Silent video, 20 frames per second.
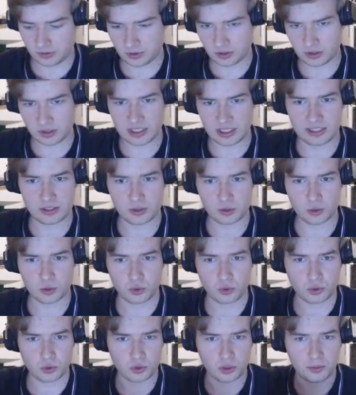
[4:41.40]
est-ce que
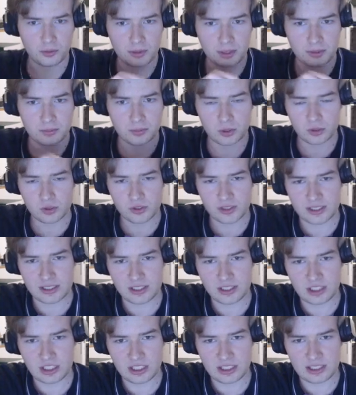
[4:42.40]
normalement, si
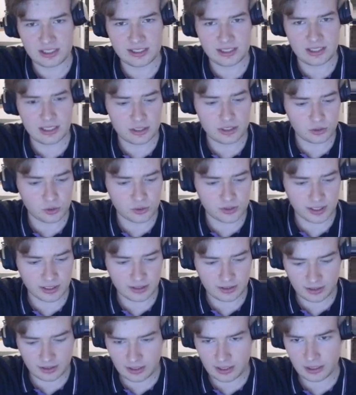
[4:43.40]
ici là ce set
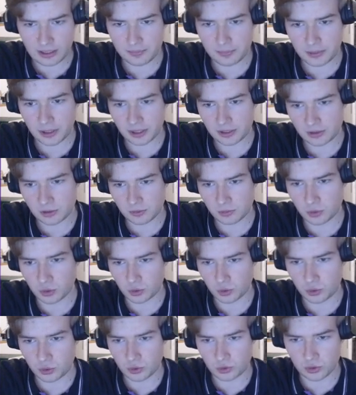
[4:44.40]
là, par exemple, que je
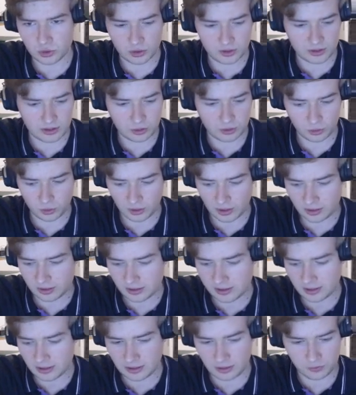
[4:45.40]
suis en train de regarder,
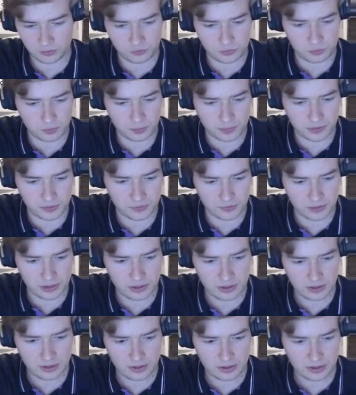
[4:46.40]
c'est-à-dire full PV,
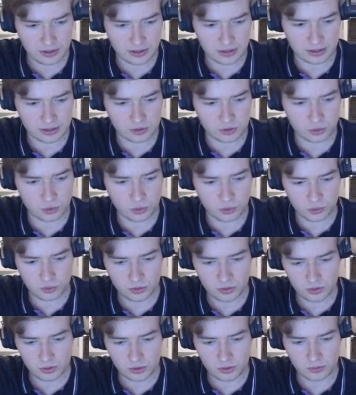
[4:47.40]
est-ce que
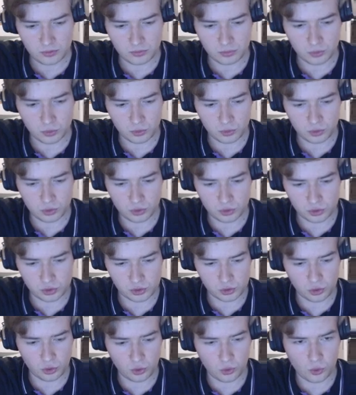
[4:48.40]
mon euh,
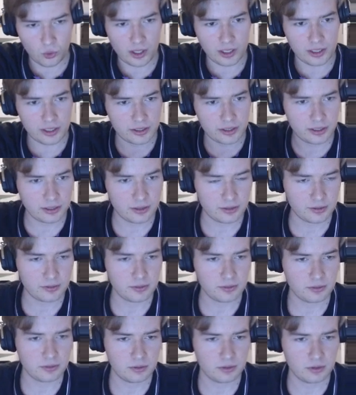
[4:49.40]
Zoroark
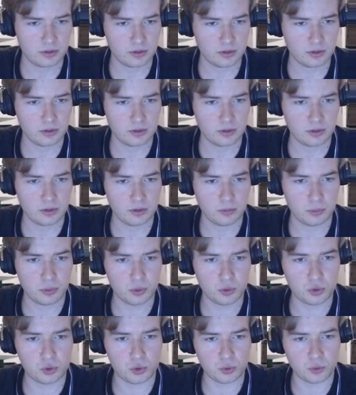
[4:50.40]
peut le
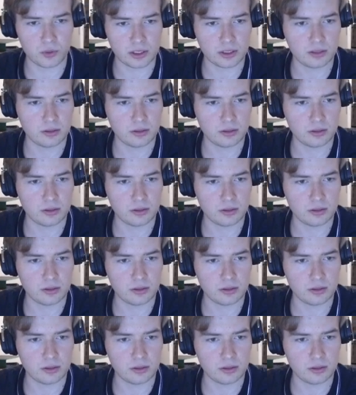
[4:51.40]
tuer